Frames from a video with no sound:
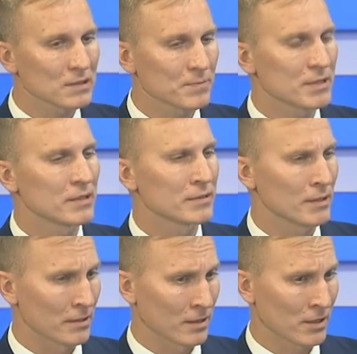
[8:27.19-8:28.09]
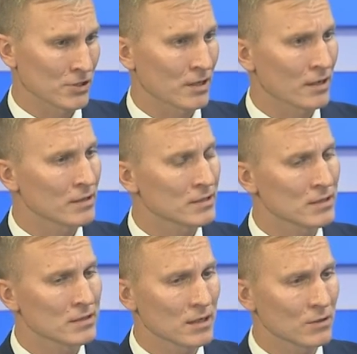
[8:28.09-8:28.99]
специализированных наших
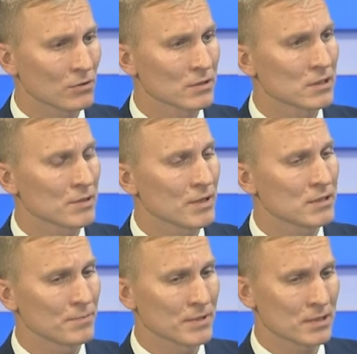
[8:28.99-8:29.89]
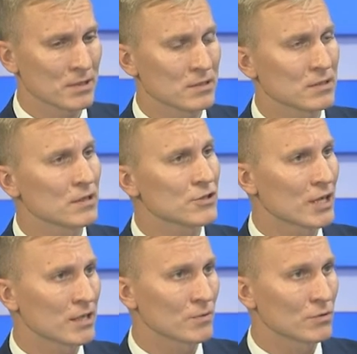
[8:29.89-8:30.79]
организаций, которые занимались непосредственно
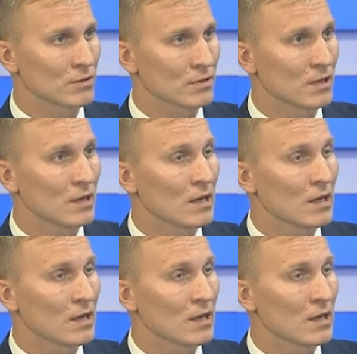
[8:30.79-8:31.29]
содержанием города.